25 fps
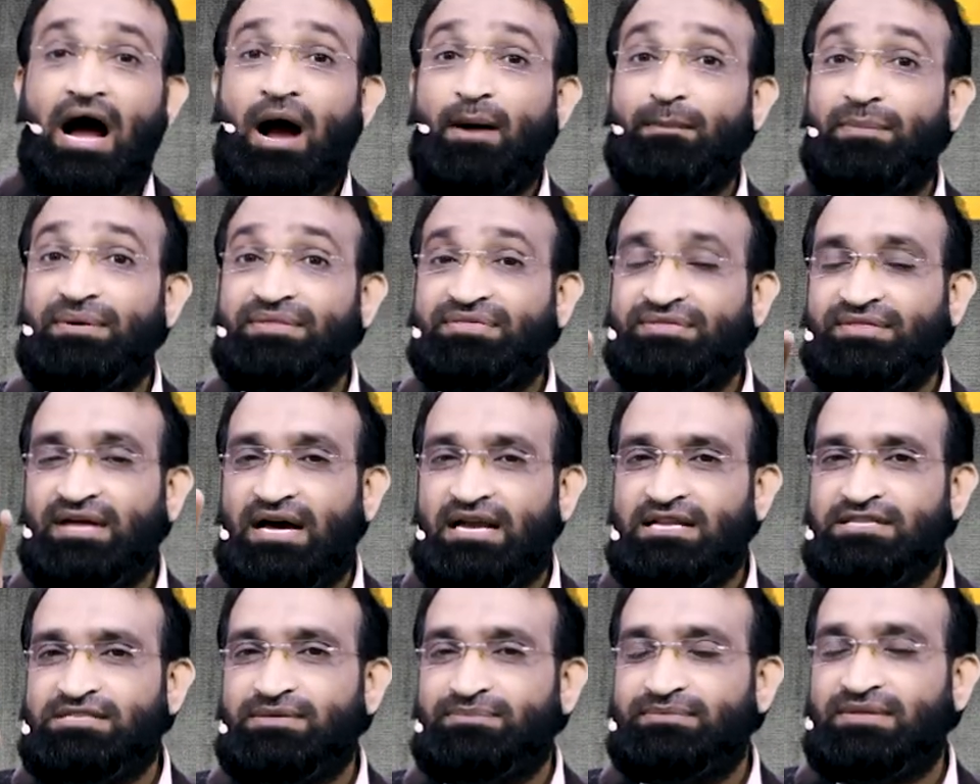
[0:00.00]

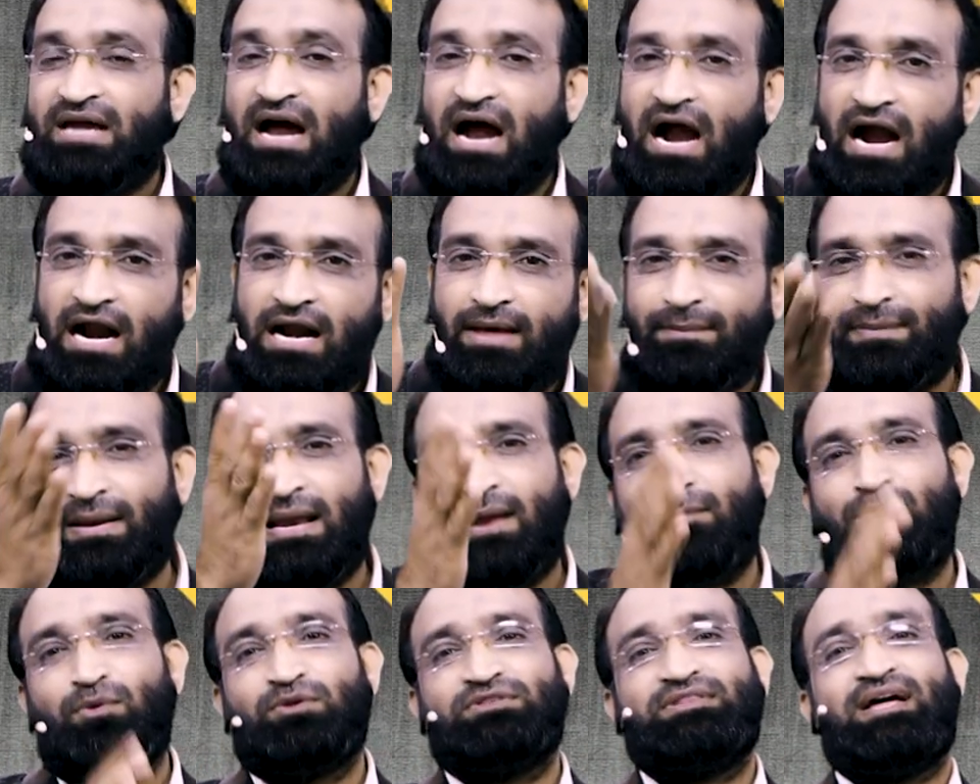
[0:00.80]
అబద్ధాలు చెప్తే
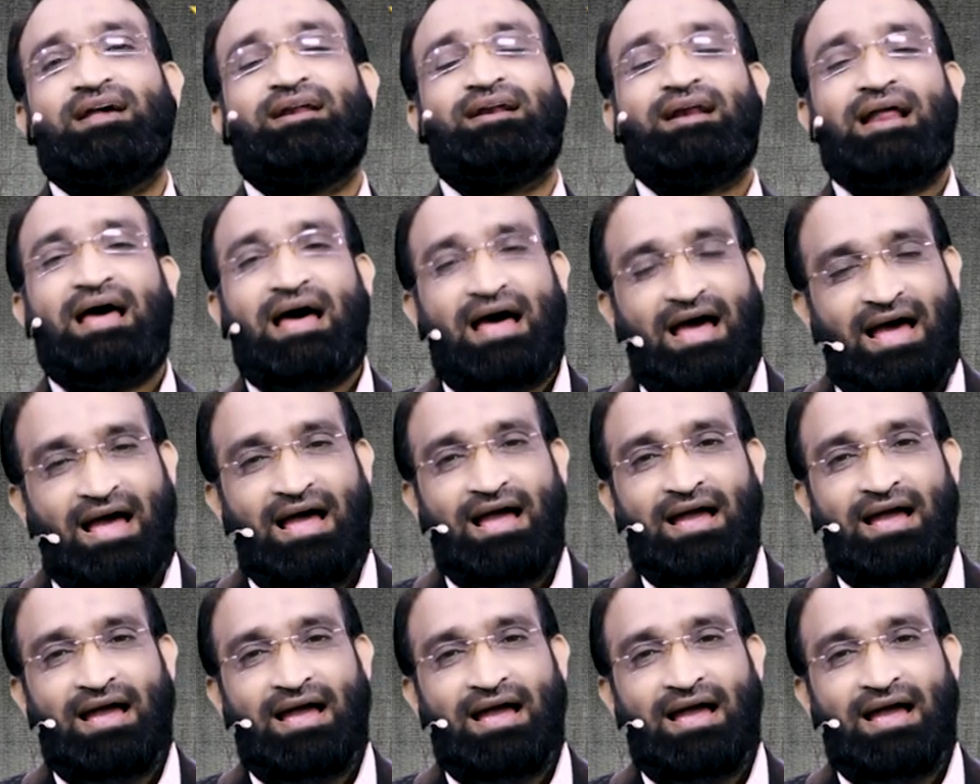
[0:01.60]
ఆడపిల్ల పుడతారా